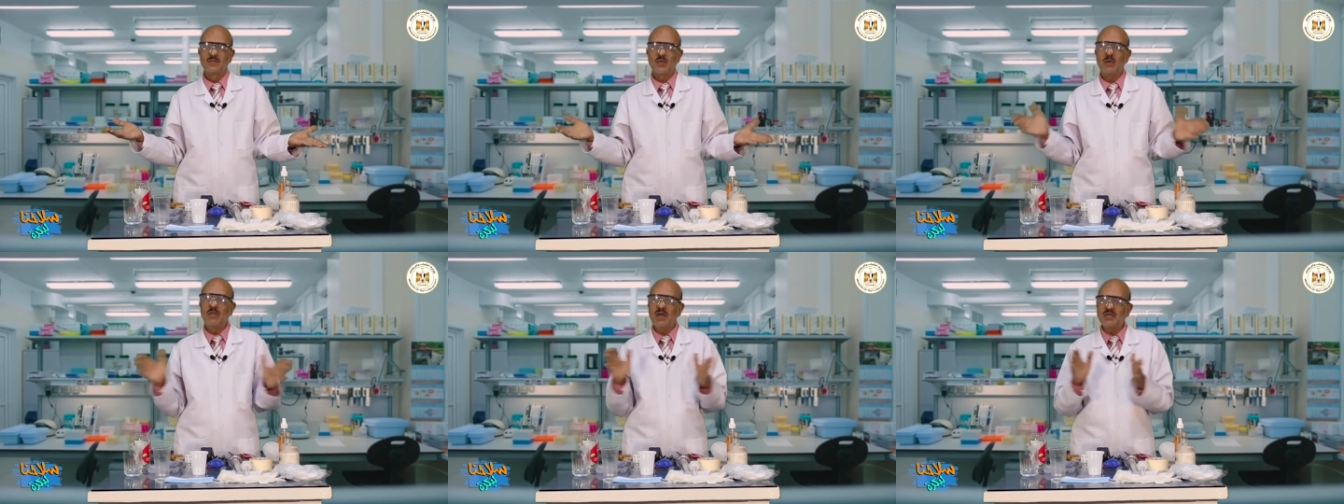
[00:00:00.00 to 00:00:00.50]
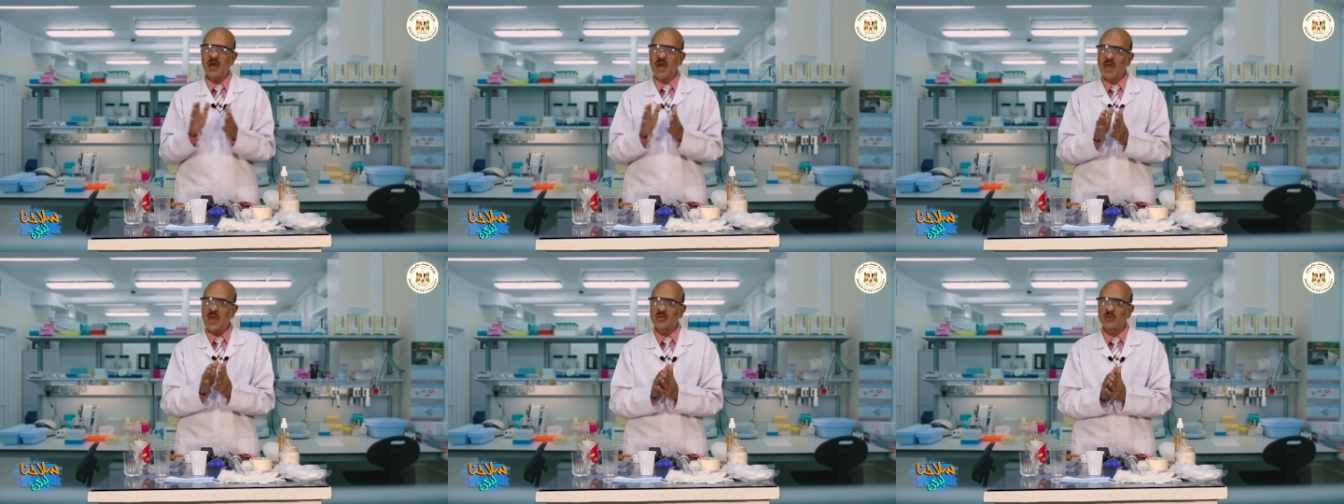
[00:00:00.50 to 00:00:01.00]
تعملش
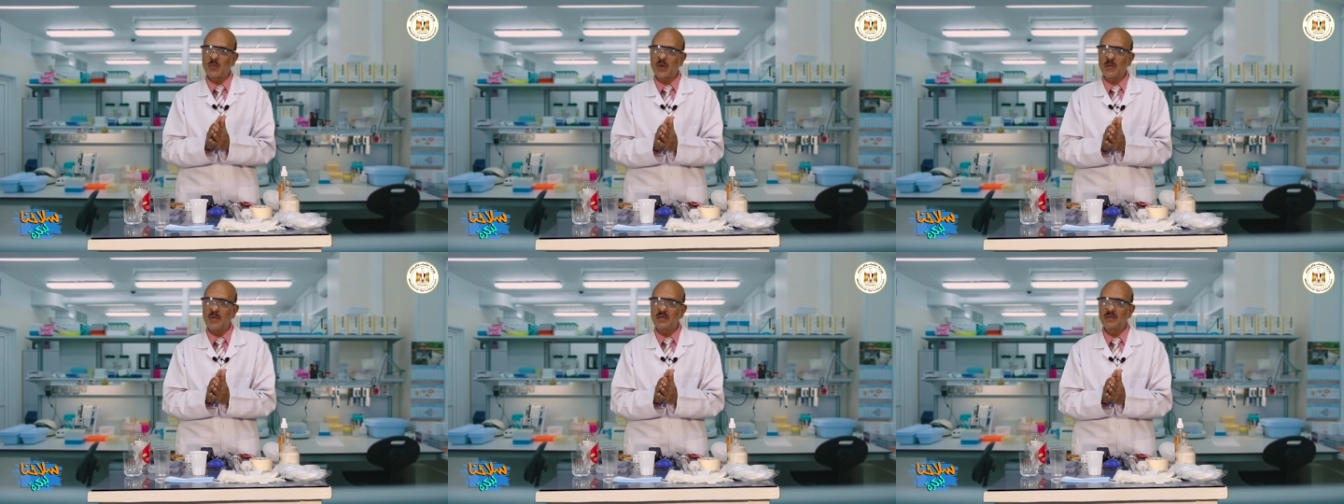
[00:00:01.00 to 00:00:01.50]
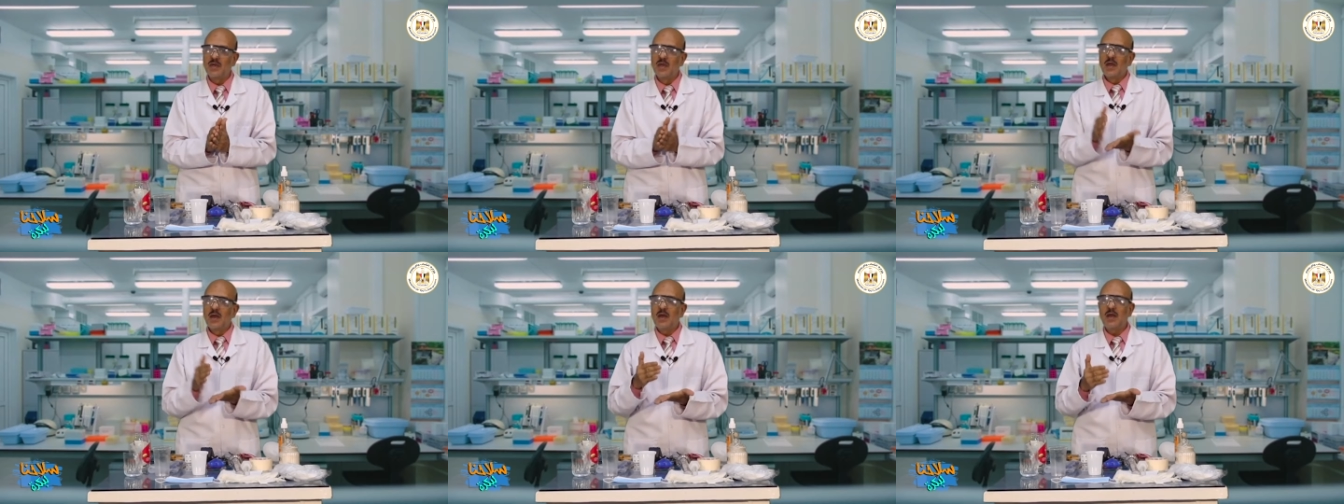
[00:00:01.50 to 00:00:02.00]
اي اكسبيرمنت
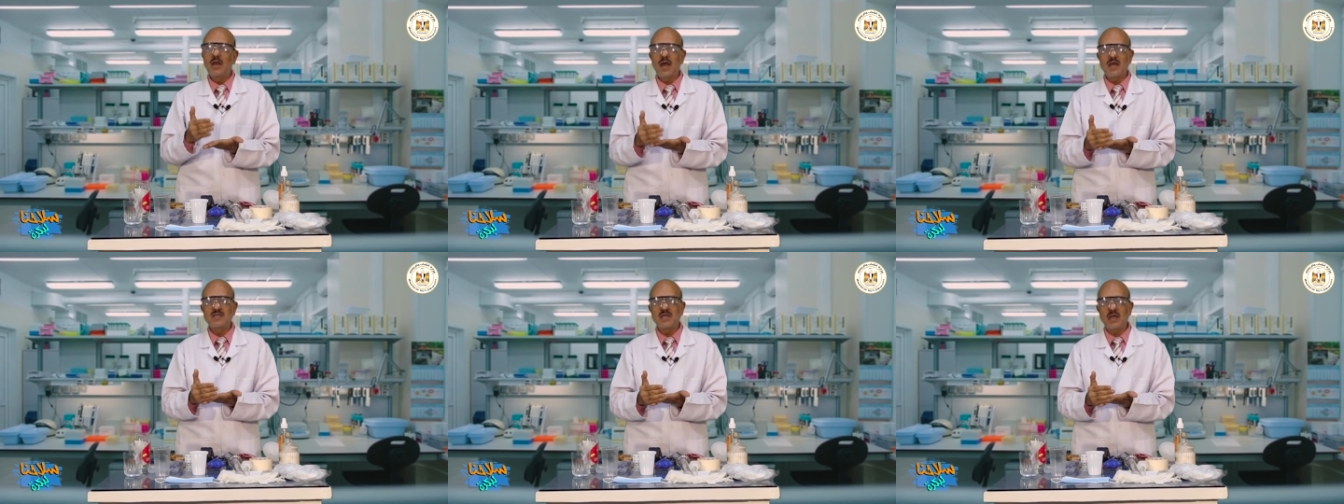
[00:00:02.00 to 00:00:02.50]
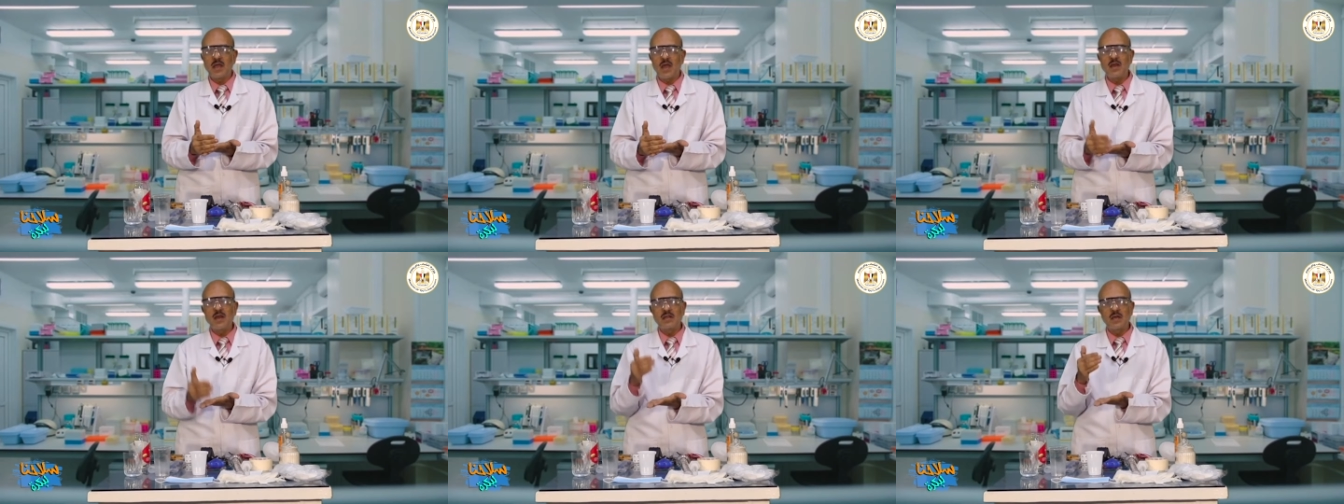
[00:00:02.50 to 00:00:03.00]
الا اذا
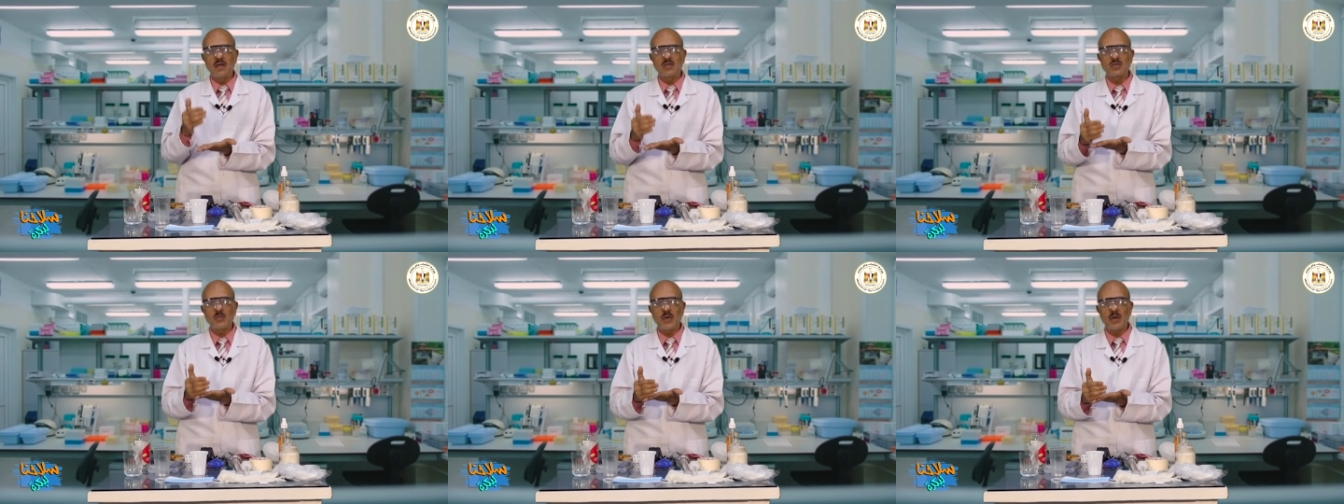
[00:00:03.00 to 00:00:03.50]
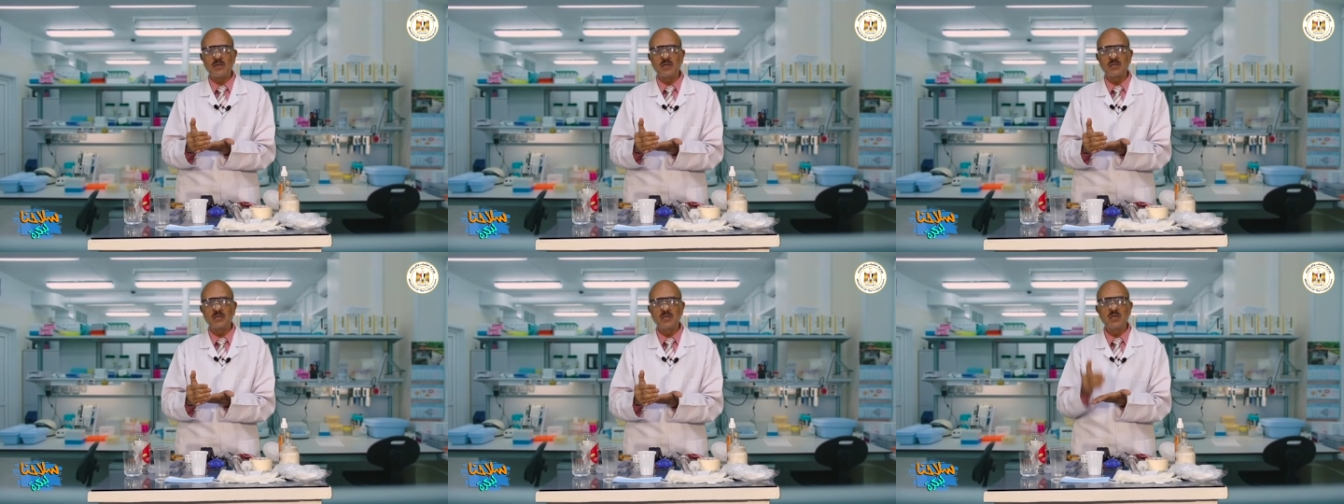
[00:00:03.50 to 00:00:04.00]
كانت
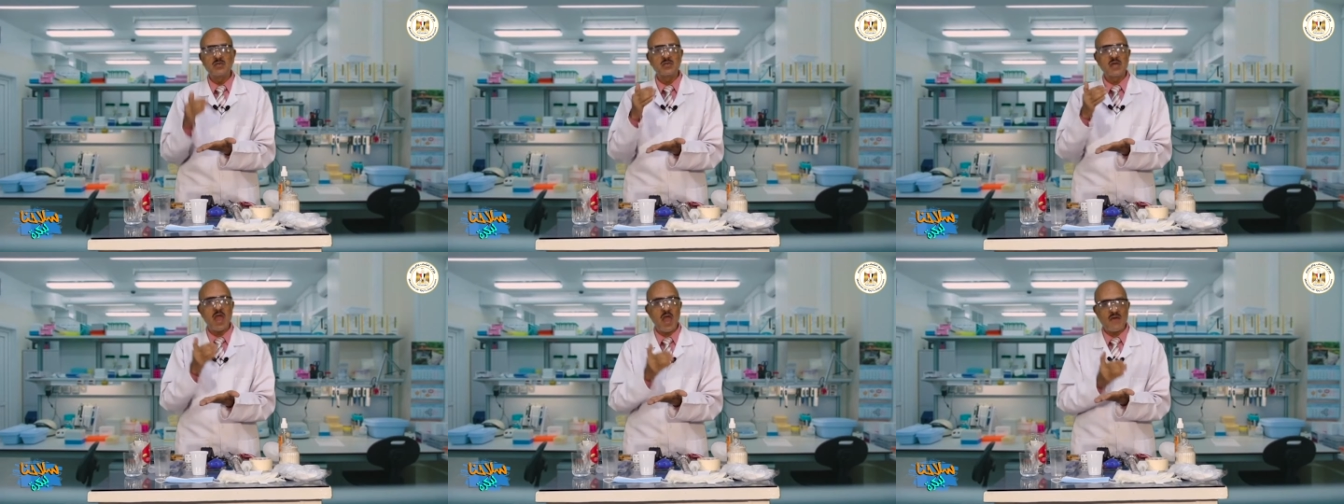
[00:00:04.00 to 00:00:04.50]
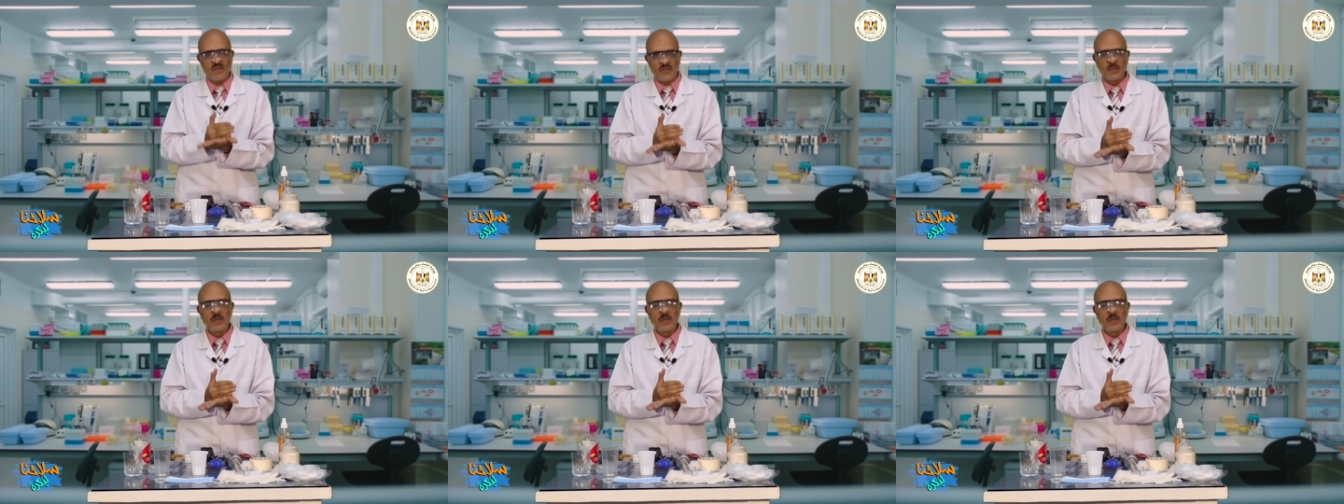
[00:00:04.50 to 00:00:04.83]
الاكسبيرمنت دي سيف